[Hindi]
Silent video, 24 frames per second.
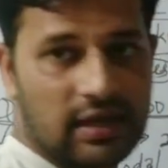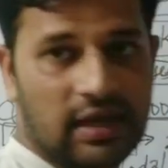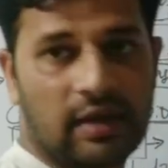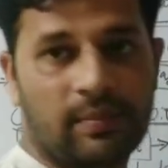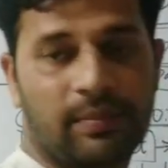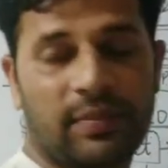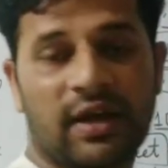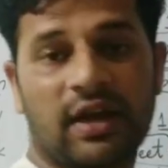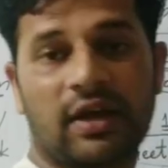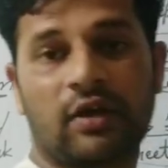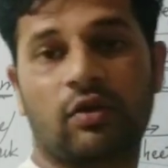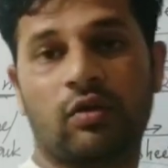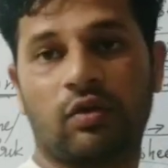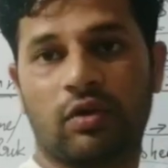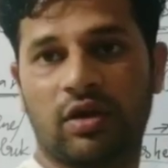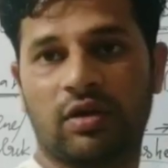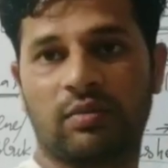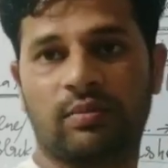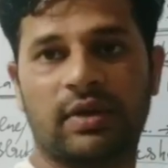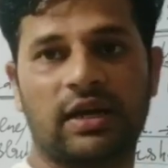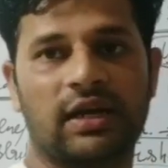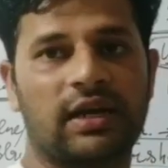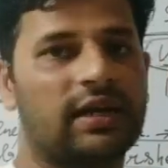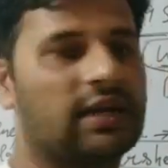अपना रोल
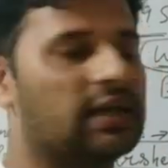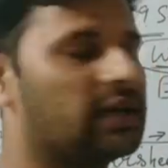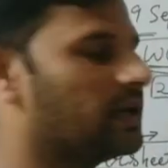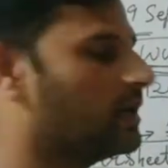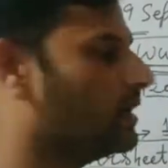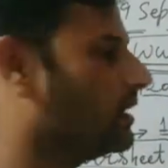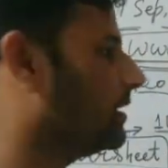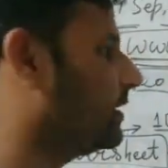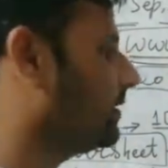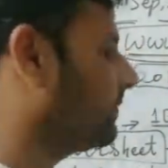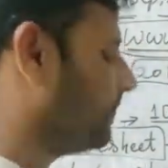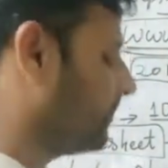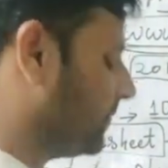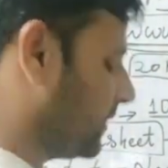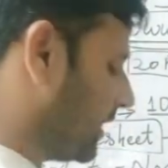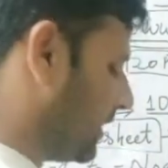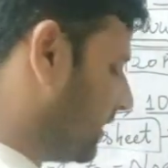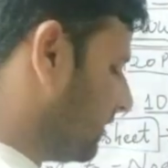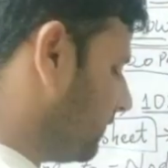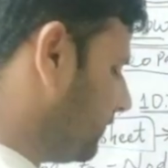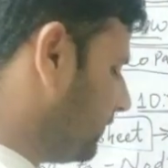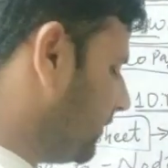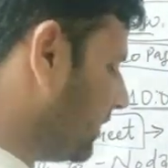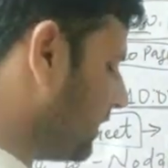नंबर लिखना है
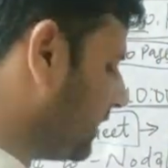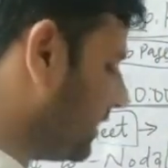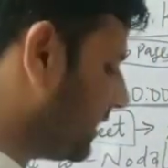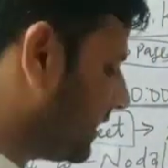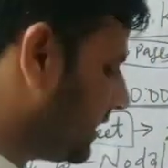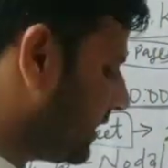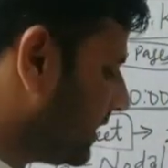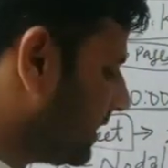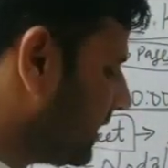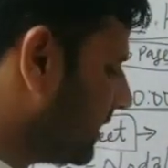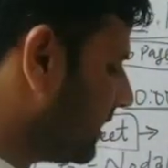फिर लिखना